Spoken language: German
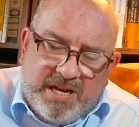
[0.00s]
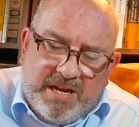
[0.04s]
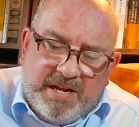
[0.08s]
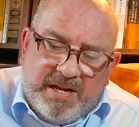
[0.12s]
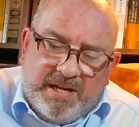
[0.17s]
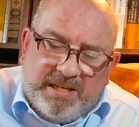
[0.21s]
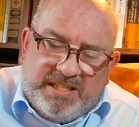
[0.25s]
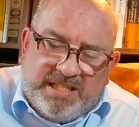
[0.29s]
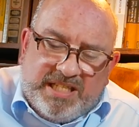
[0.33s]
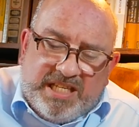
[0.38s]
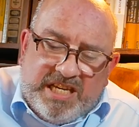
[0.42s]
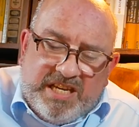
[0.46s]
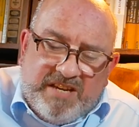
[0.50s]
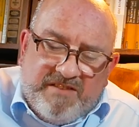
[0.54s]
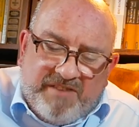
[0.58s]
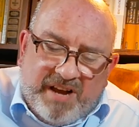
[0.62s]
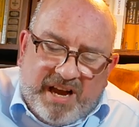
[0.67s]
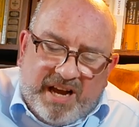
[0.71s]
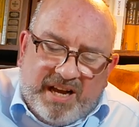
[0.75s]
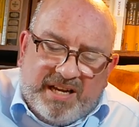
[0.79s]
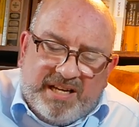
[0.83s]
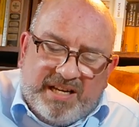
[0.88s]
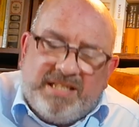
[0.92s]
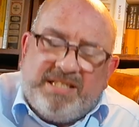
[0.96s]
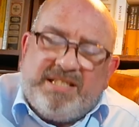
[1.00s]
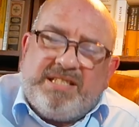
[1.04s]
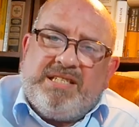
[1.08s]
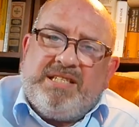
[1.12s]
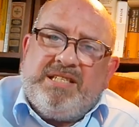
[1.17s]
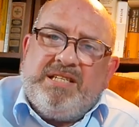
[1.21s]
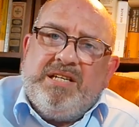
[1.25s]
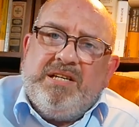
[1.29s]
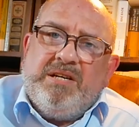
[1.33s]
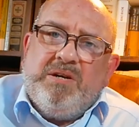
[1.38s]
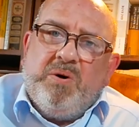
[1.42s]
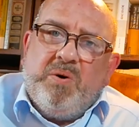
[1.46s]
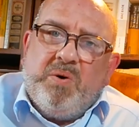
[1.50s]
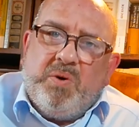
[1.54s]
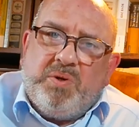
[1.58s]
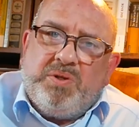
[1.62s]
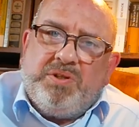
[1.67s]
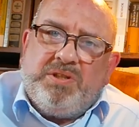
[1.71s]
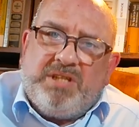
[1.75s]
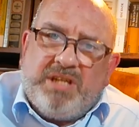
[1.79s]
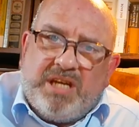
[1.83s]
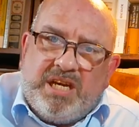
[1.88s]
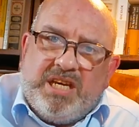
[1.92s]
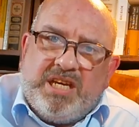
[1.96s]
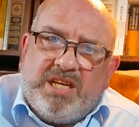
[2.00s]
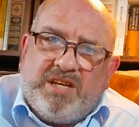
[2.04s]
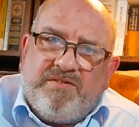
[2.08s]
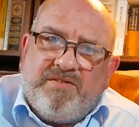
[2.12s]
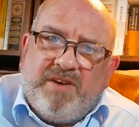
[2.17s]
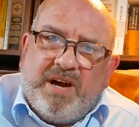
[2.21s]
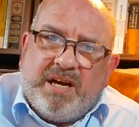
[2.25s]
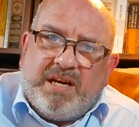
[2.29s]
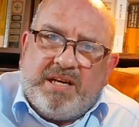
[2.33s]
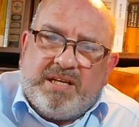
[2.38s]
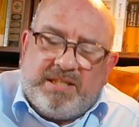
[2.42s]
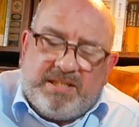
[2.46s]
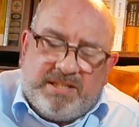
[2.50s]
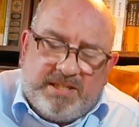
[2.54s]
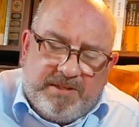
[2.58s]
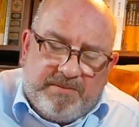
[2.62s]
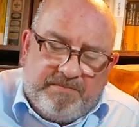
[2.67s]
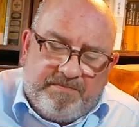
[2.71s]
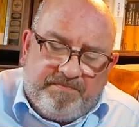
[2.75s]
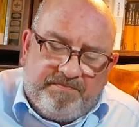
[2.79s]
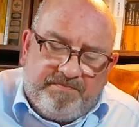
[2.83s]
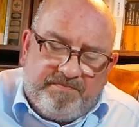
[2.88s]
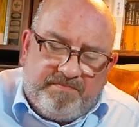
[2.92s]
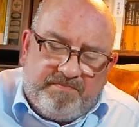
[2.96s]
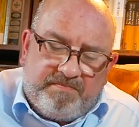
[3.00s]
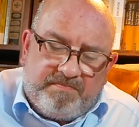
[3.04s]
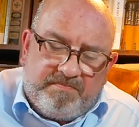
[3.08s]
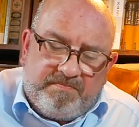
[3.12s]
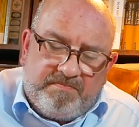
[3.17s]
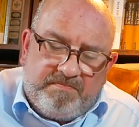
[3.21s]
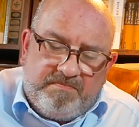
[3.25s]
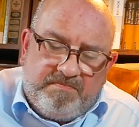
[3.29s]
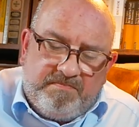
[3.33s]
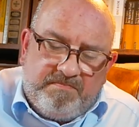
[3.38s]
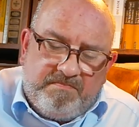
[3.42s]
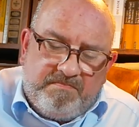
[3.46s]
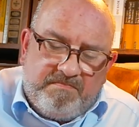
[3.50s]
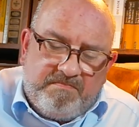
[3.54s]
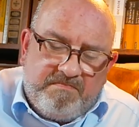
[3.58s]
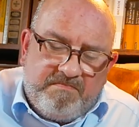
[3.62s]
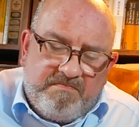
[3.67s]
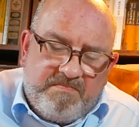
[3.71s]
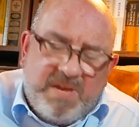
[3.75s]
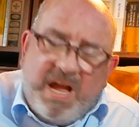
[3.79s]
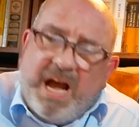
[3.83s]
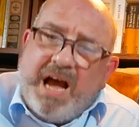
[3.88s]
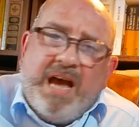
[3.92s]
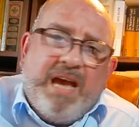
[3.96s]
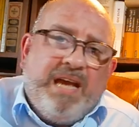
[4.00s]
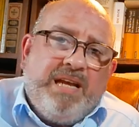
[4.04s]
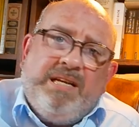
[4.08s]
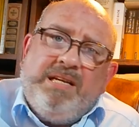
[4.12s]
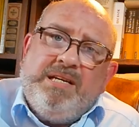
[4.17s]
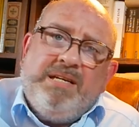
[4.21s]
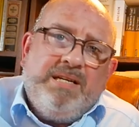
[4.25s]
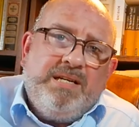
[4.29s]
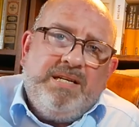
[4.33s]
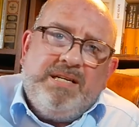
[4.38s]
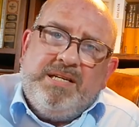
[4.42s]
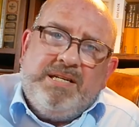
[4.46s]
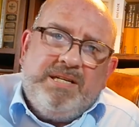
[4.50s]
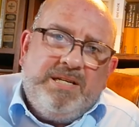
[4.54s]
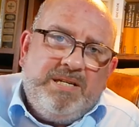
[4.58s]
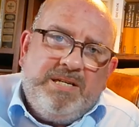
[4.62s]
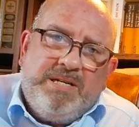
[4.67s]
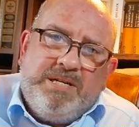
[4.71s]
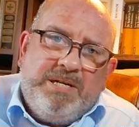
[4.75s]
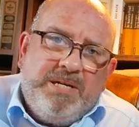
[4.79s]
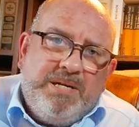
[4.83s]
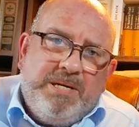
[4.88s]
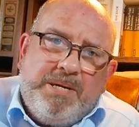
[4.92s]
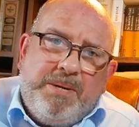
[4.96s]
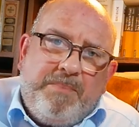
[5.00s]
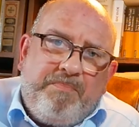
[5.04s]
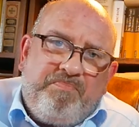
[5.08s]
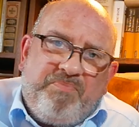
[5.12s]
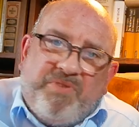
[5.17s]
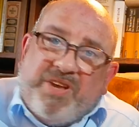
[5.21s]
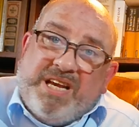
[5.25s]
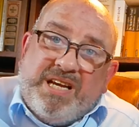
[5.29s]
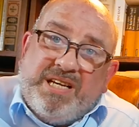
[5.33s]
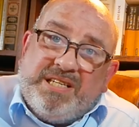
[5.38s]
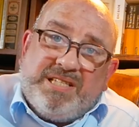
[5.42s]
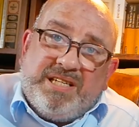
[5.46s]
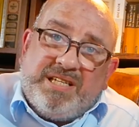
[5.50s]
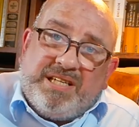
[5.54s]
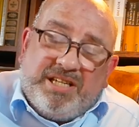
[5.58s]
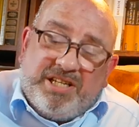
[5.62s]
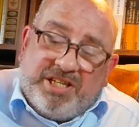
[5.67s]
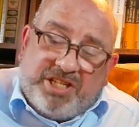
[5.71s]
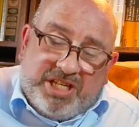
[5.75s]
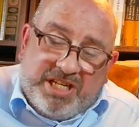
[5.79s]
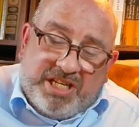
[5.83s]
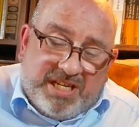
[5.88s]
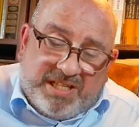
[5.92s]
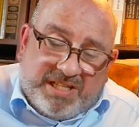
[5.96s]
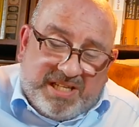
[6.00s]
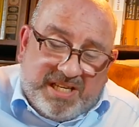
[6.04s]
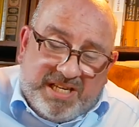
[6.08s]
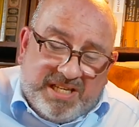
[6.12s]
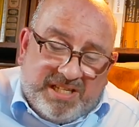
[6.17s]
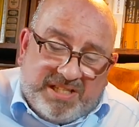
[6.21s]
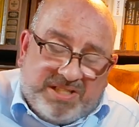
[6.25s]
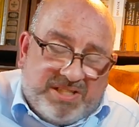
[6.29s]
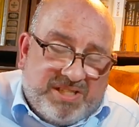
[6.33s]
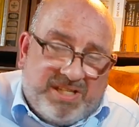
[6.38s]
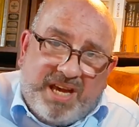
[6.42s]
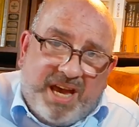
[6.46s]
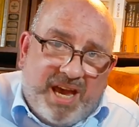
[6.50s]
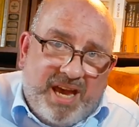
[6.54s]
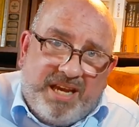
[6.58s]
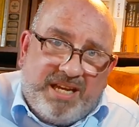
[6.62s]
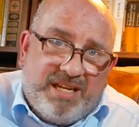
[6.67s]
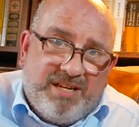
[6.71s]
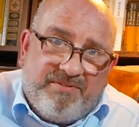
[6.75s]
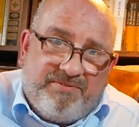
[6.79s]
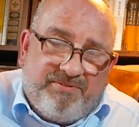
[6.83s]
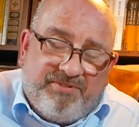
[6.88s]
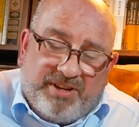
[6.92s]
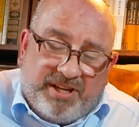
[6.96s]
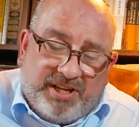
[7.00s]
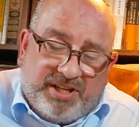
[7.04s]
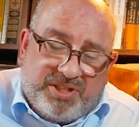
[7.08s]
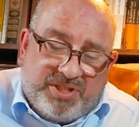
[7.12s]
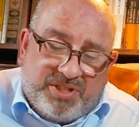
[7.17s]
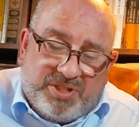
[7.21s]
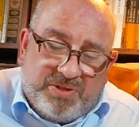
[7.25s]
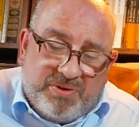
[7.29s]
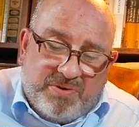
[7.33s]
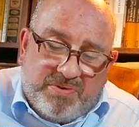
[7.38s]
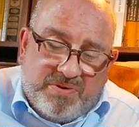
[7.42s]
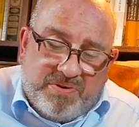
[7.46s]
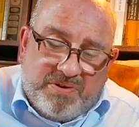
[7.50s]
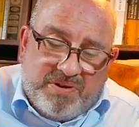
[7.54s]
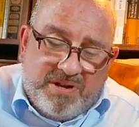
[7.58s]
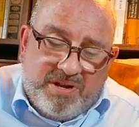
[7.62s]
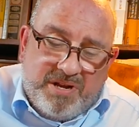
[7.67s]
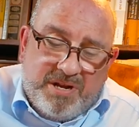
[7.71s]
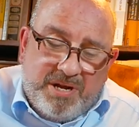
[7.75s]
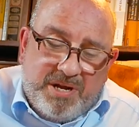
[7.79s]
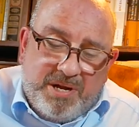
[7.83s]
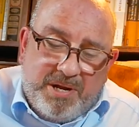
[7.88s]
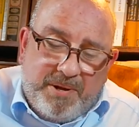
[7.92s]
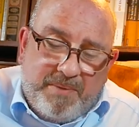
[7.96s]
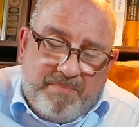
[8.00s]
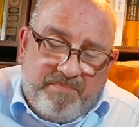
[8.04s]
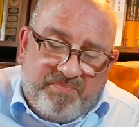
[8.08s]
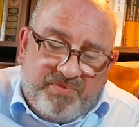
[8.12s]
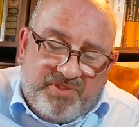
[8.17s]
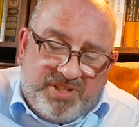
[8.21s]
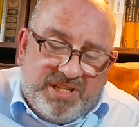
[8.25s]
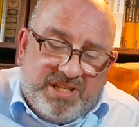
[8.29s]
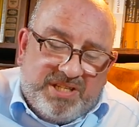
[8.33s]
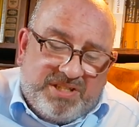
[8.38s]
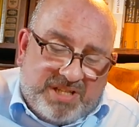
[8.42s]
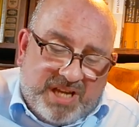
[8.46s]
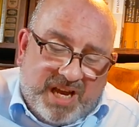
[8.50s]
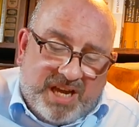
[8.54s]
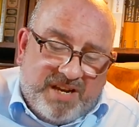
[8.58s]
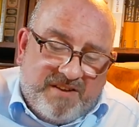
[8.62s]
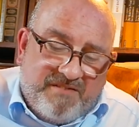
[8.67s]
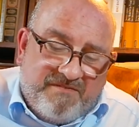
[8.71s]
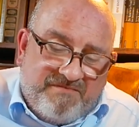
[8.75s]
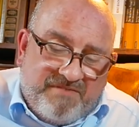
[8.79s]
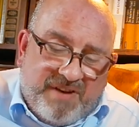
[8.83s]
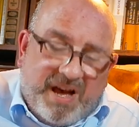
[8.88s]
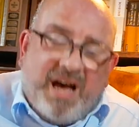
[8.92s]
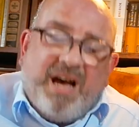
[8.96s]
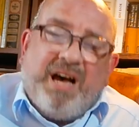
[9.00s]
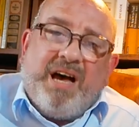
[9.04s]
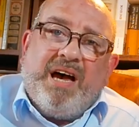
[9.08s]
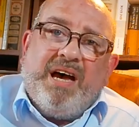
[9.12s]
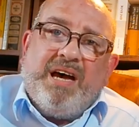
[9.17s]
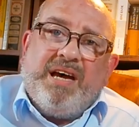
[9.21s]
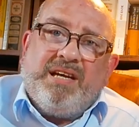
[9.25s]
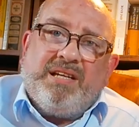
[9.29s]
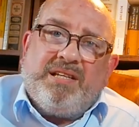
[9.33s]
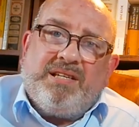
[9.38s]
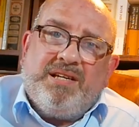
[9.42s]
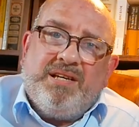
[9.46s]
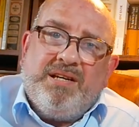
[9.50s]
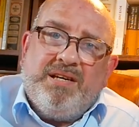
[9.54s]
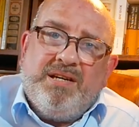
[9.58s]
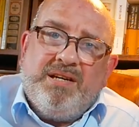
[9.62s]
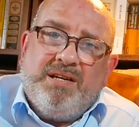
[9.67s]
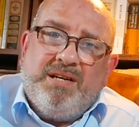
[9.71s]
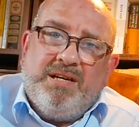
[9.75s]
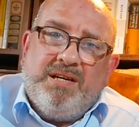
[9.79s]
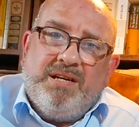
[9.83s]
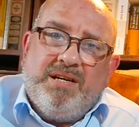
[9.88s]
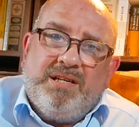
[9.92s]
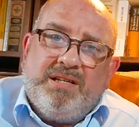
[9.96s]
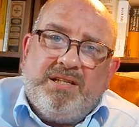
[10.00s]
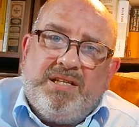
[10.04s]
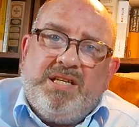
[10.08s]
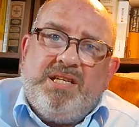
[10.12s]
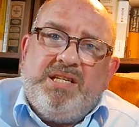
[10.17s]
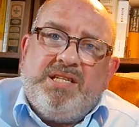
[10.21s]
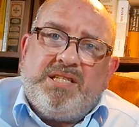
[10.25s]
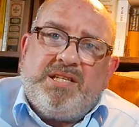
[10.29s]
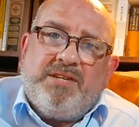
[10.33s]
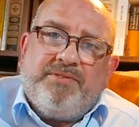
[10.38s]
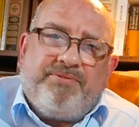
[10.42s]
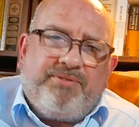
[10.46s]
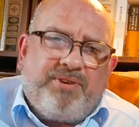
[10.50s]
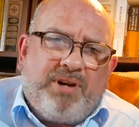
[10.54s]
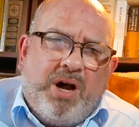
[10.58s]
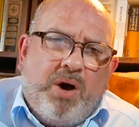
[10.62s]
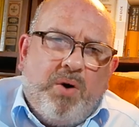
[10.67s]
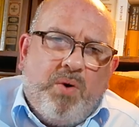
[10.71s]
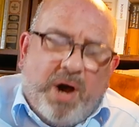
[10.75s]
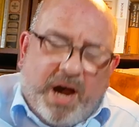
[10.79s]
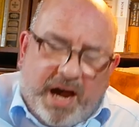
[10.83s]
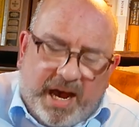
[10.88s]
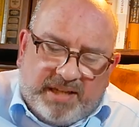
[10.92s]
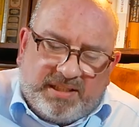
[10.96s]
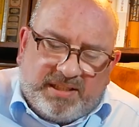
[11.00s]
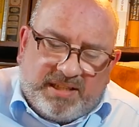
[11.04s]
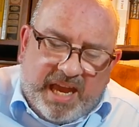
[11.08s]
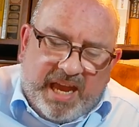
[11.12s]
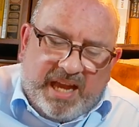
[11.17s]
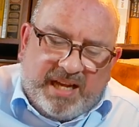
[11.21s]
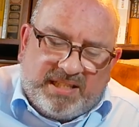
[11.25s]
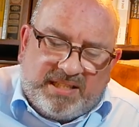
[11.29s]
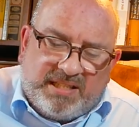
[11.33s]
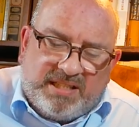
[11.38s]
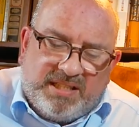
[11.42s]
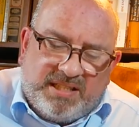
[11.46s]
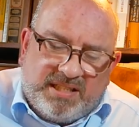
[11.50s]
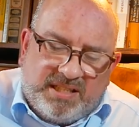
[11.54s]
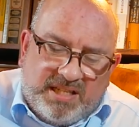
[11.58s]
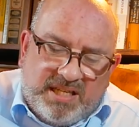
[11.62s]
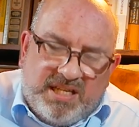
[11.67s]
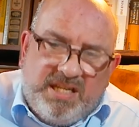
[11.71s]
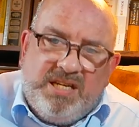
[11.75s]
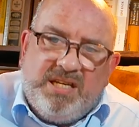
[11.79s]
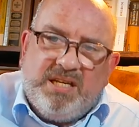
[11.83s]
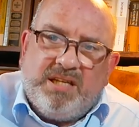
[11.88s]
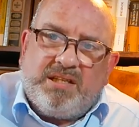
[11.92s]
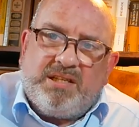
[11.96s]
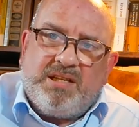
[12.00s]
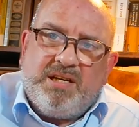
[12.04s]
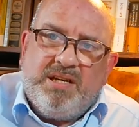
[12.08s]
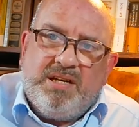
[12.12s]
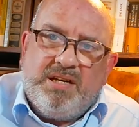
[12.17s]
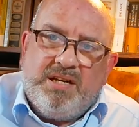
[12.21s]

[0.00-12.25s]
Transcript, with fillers: sie war es und ich war es. Nein, diese Geschichte ist keine Fiktion, sie ist eine Wahrheit. Diese Frau hat existiert.